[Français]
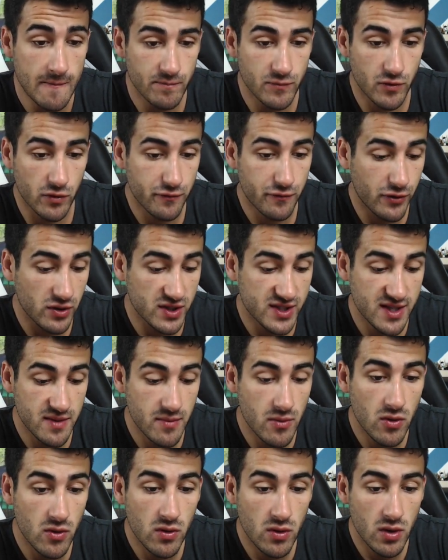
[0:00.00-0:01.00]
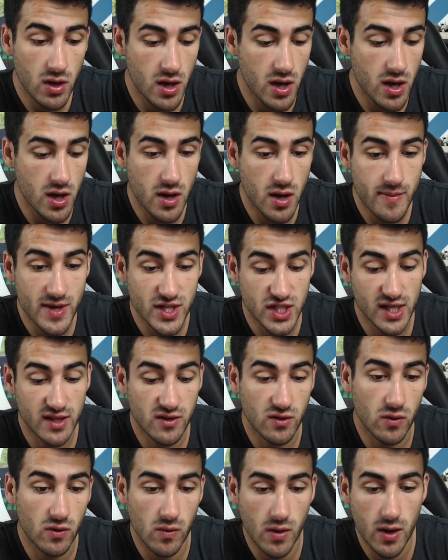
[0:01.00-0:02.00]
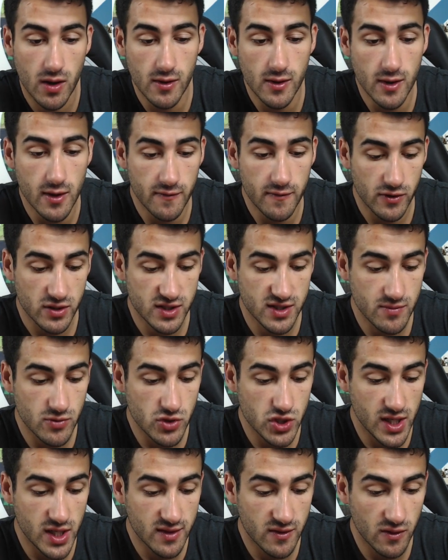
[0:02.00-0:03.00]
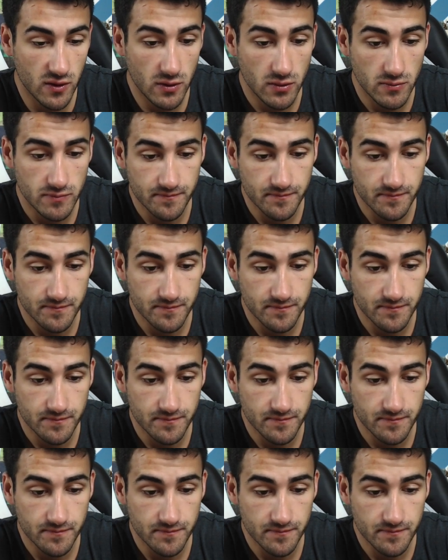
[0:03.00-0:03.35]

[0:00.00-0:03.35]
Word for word: Donc forcément, bah, je l'attends quoi. Forcément je l'attends.